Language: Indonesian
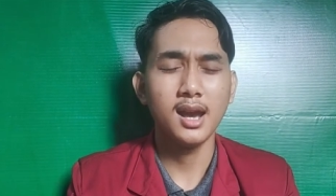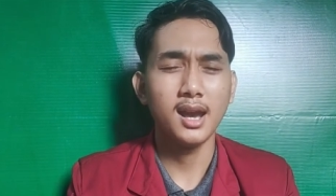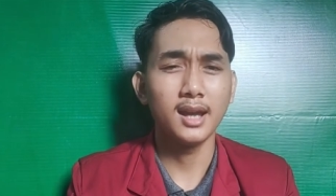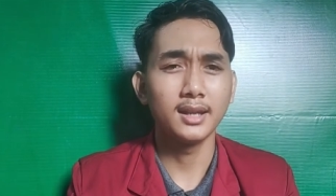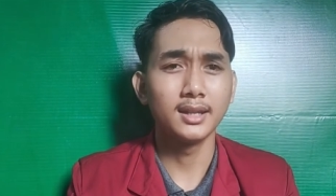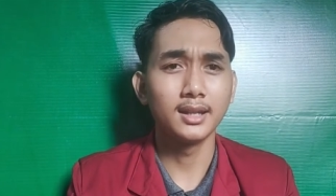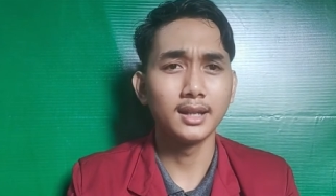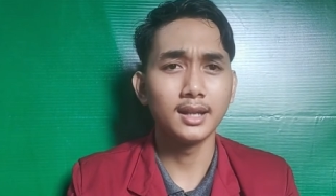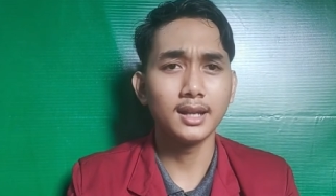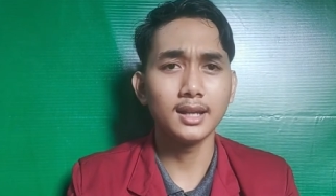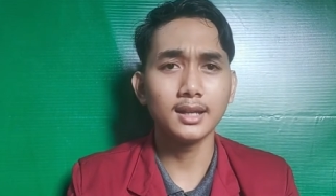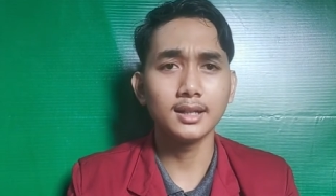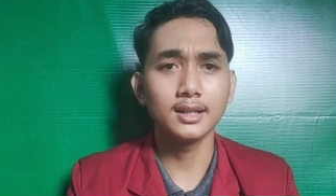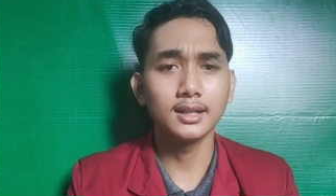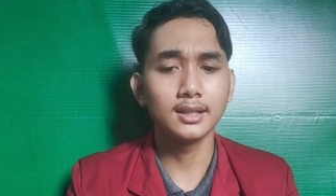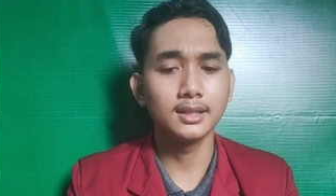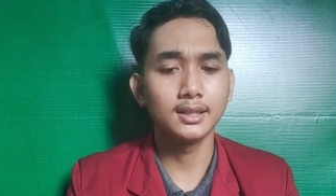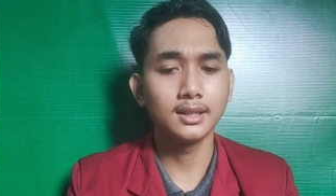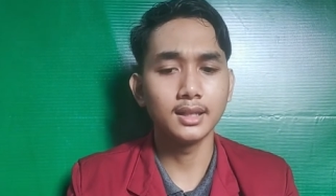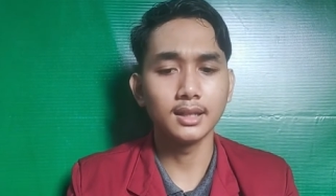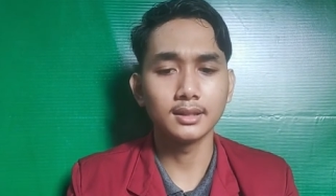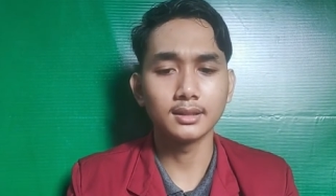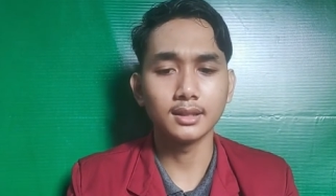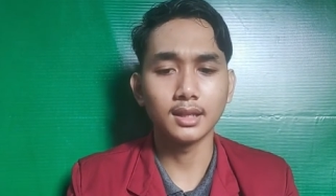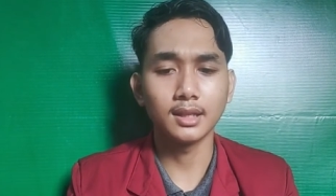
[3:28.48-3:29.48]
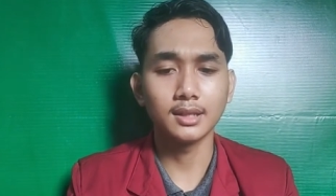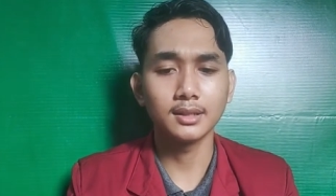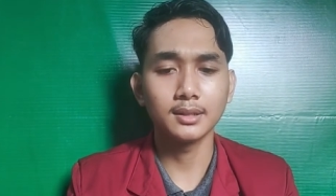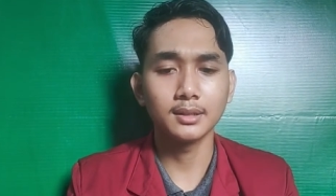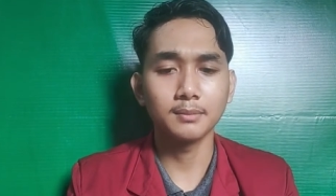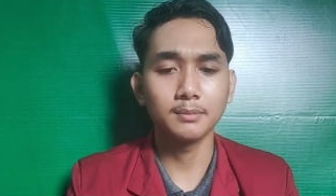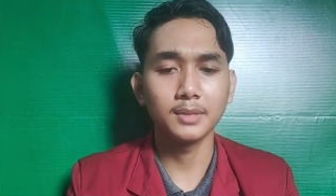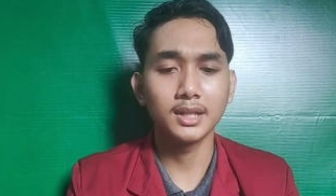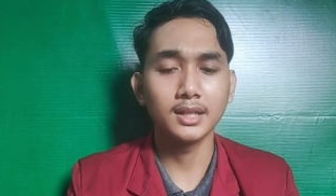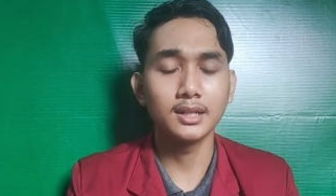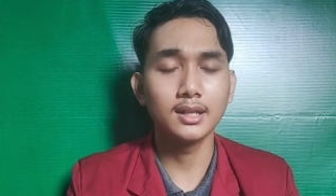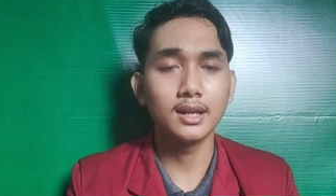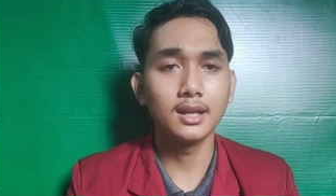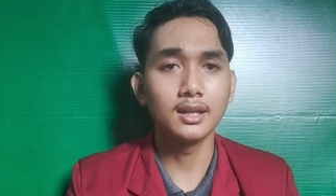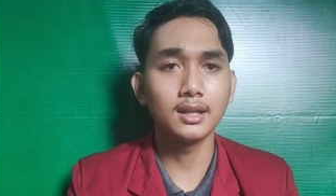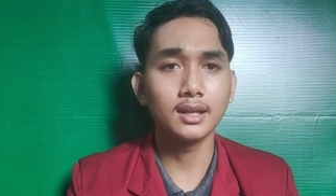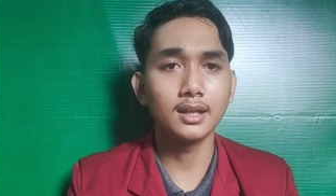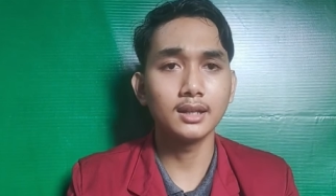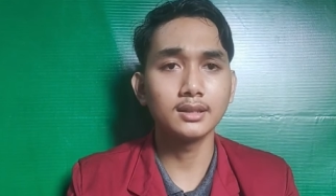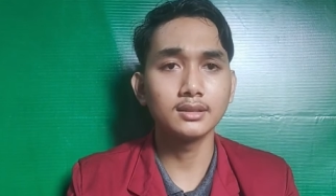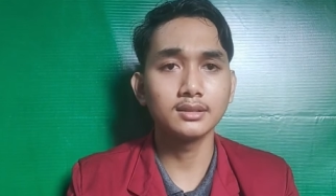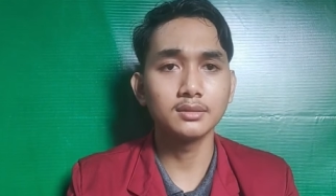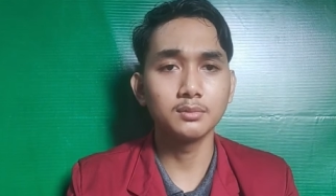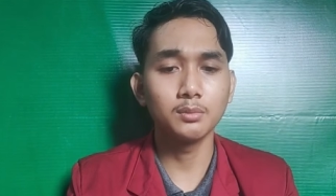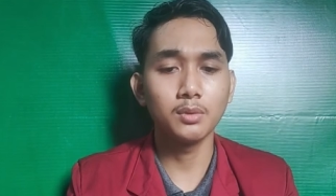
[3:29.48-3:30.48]
adalah kegiatan
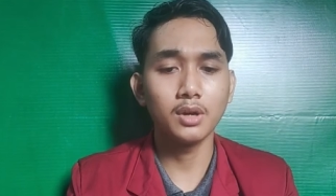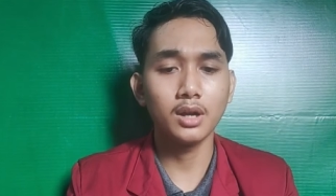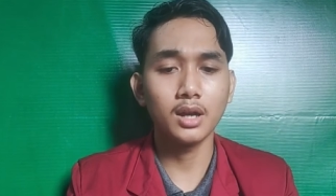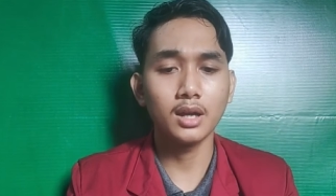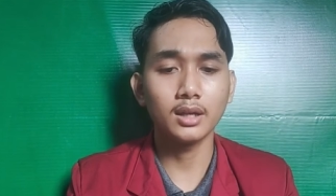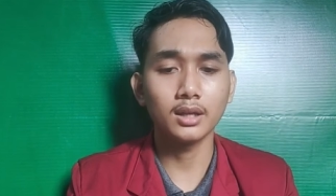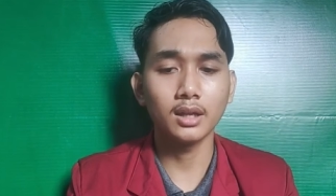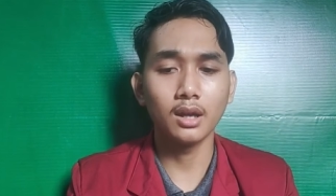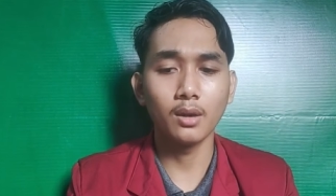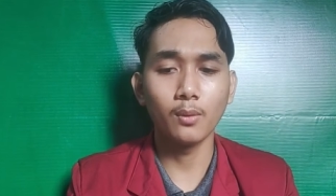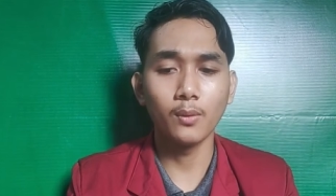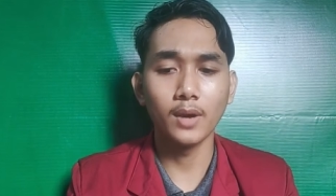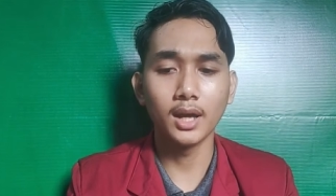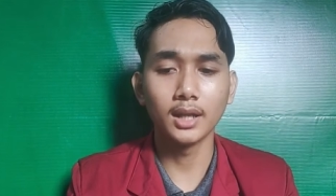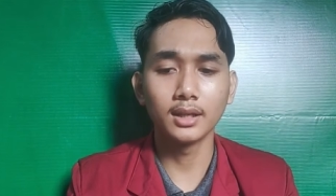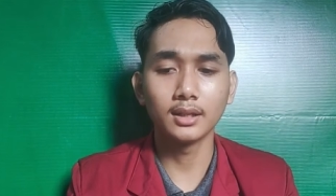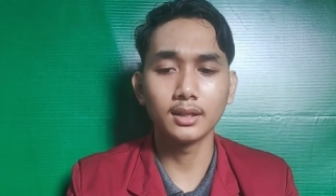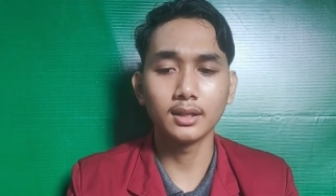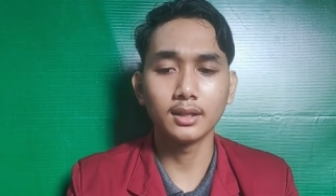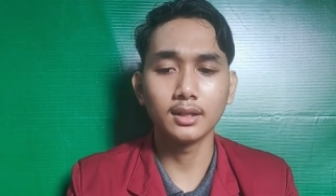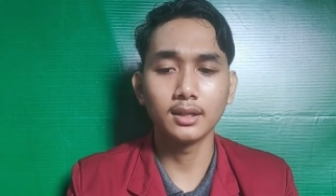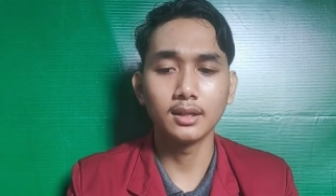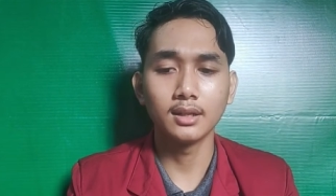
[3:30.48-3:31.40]
mengendalikan semua karyawan